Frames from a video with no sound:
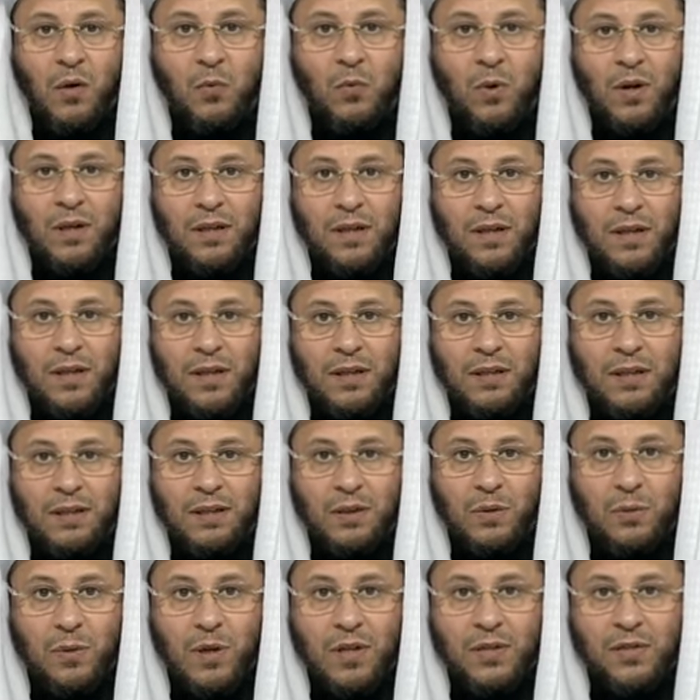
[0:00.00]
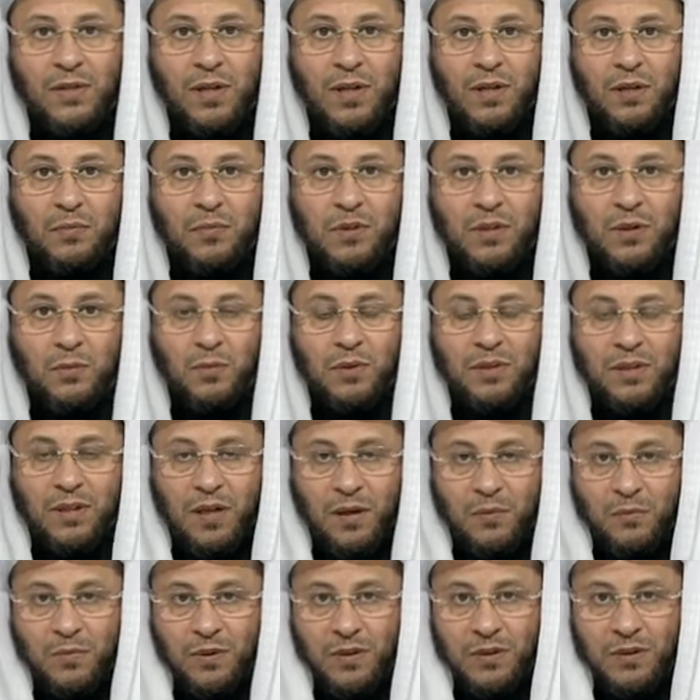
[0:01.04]
وعلى اله واصحابه
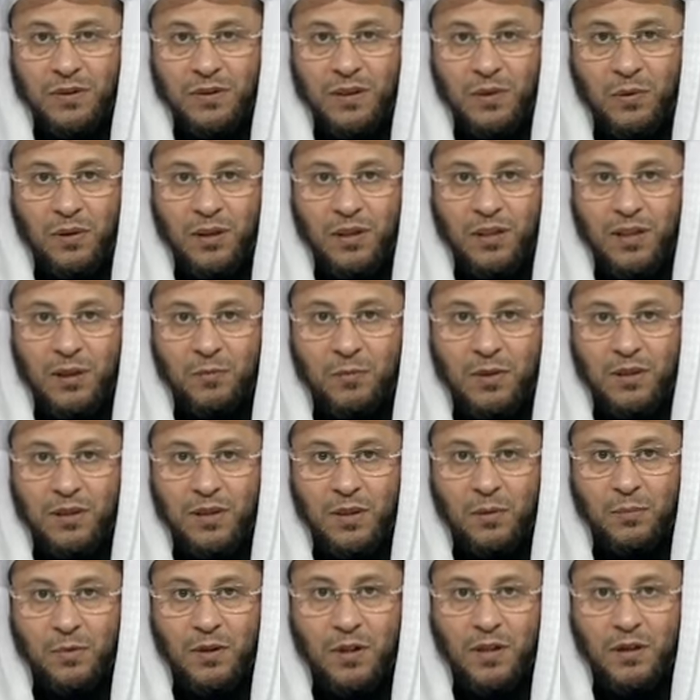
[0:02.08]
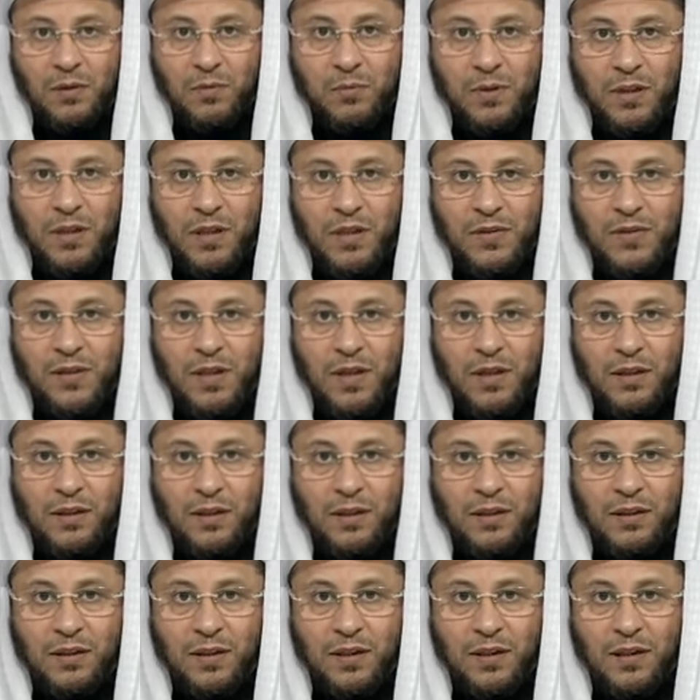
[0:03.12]
والتابعين وعلى من تبعهم باحسان